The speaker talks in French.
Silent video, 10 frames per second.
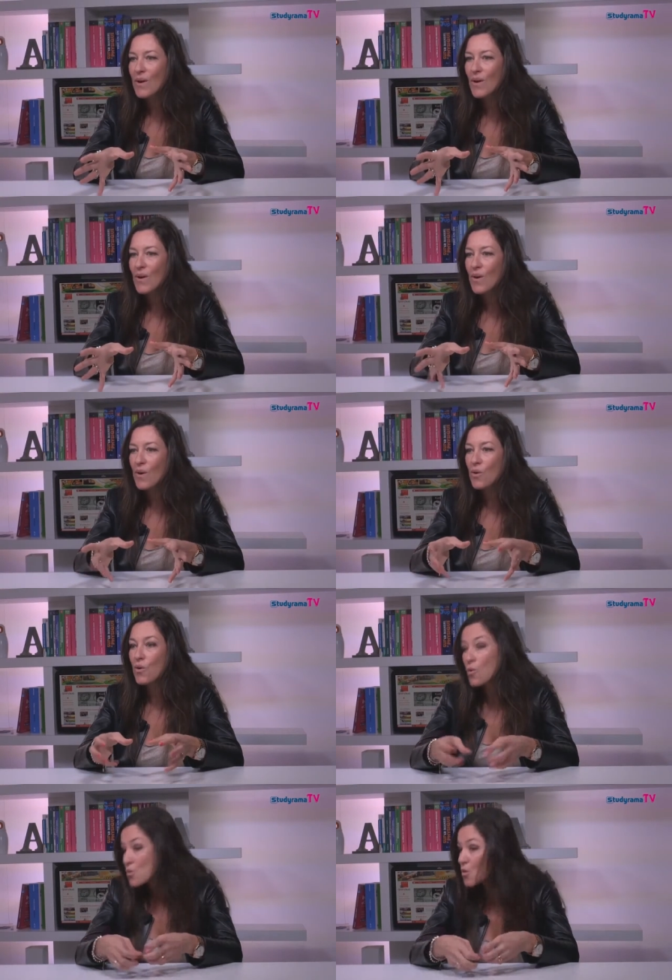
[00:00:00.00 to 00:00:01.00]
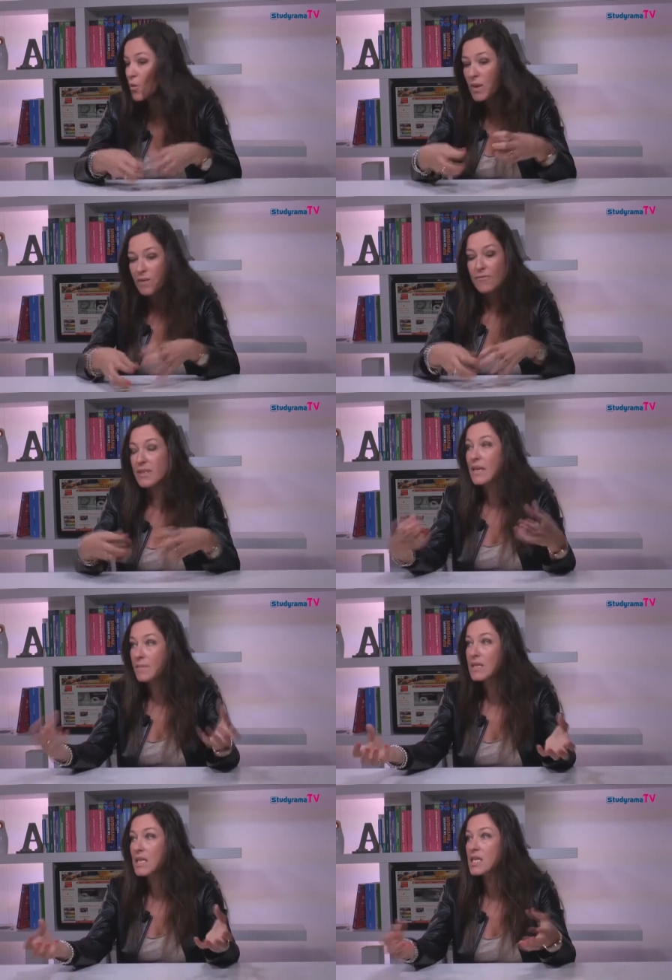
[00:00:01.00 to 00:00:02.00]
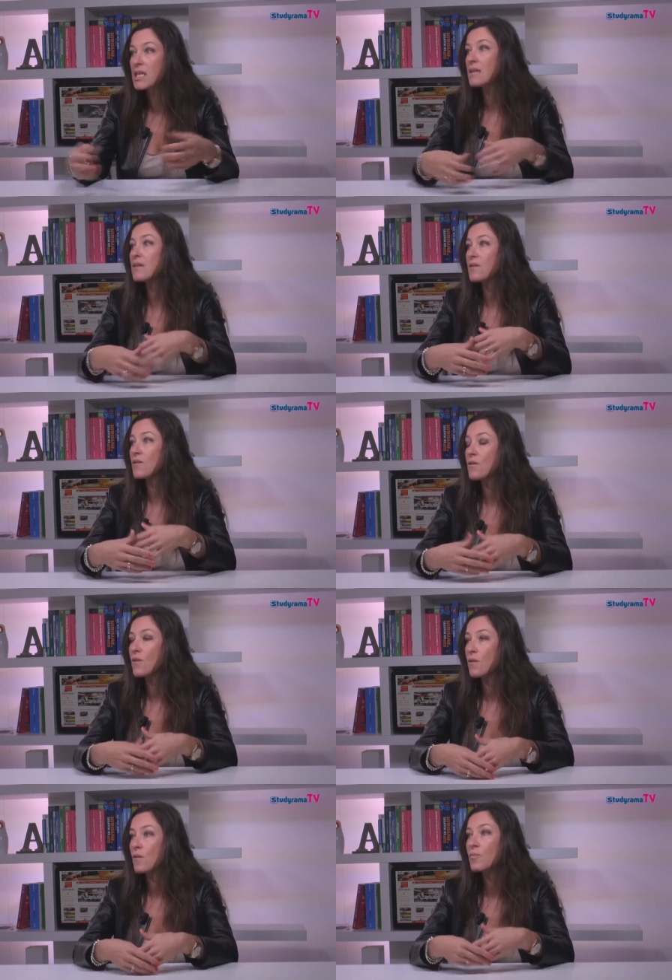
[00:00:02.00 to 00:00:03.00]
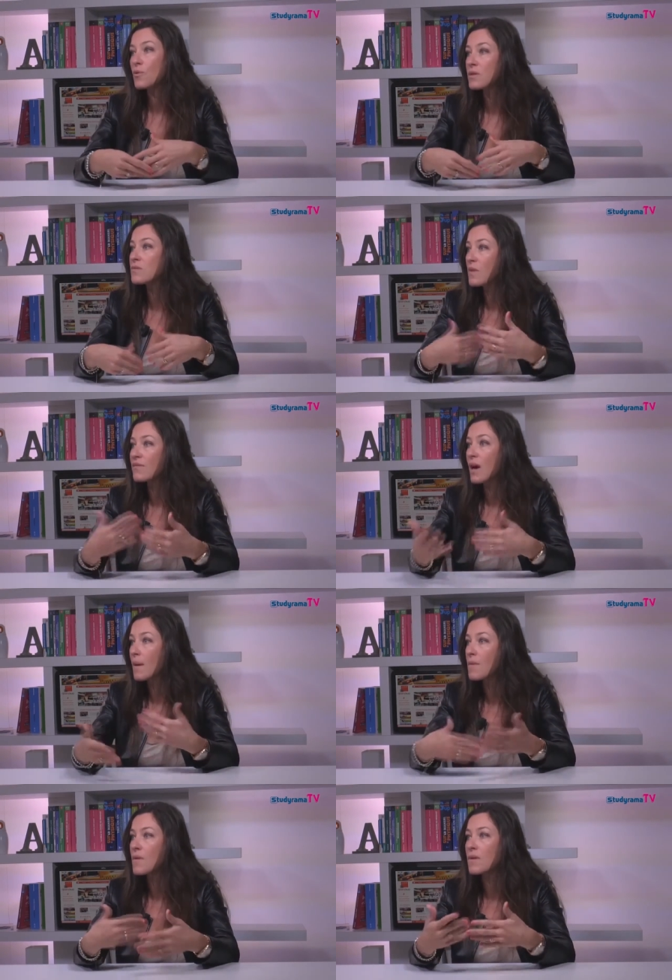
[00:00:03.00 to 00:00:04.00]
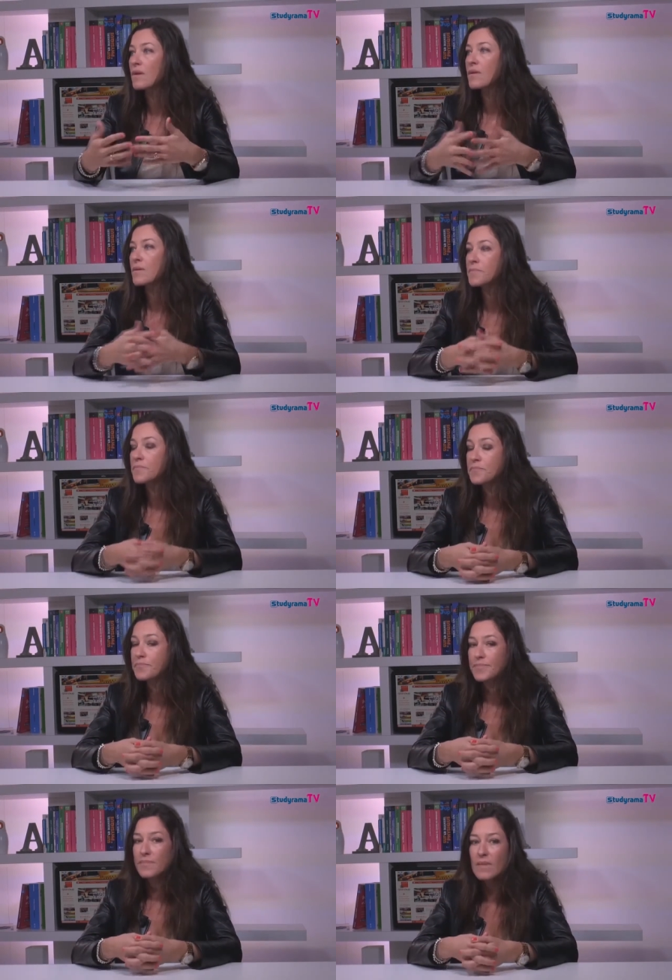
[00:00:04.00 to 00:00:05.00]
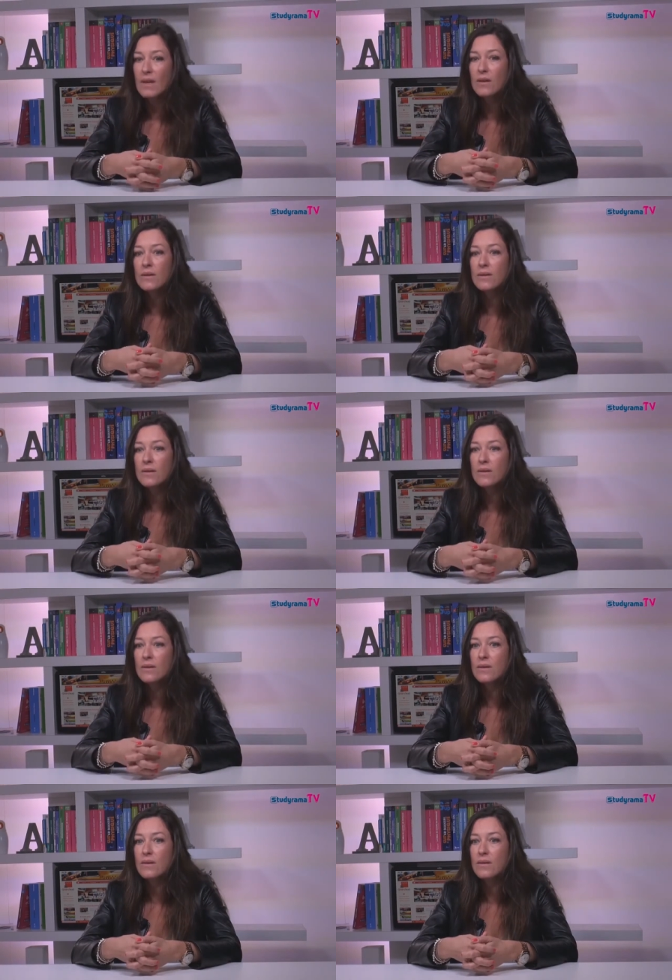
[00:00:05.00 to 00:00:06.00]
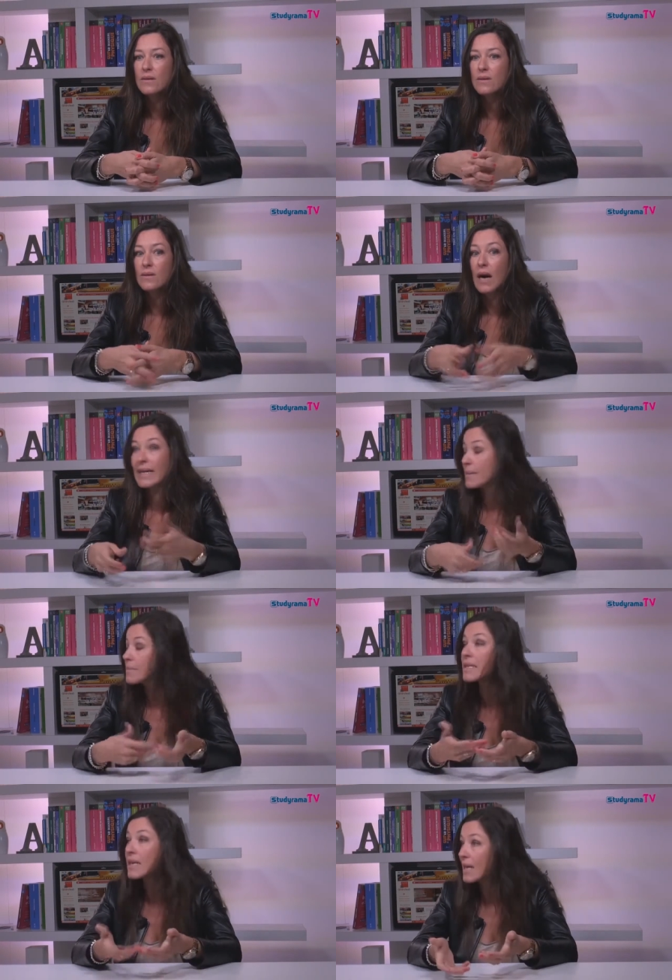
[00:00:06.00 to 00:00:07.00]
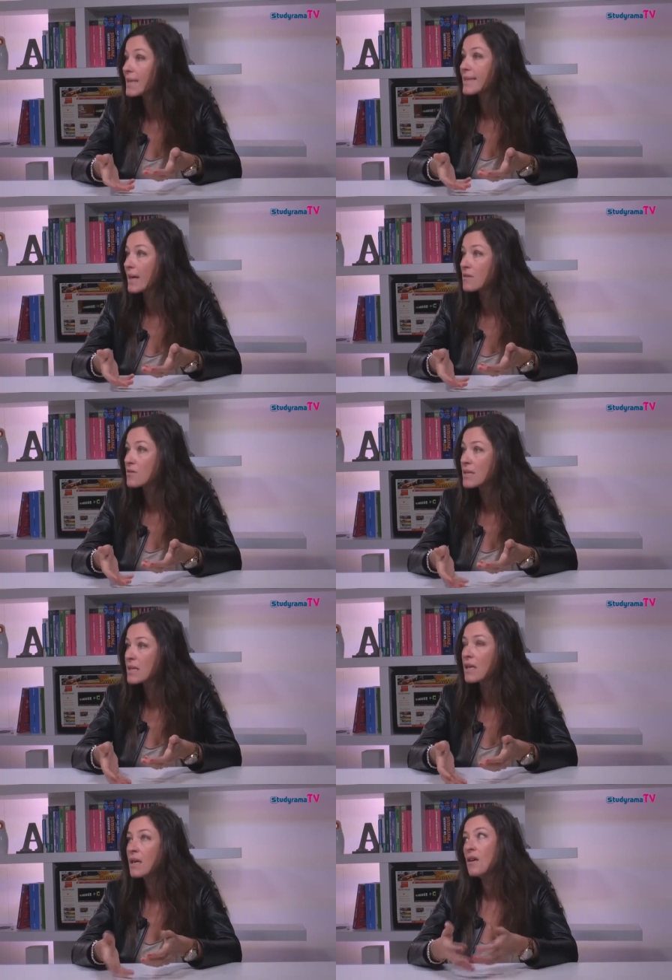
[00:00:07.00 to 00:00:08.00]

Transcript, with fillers: euh, construit, en fait, aménagé pour qu'il soit vraiment euh, à l'alternance.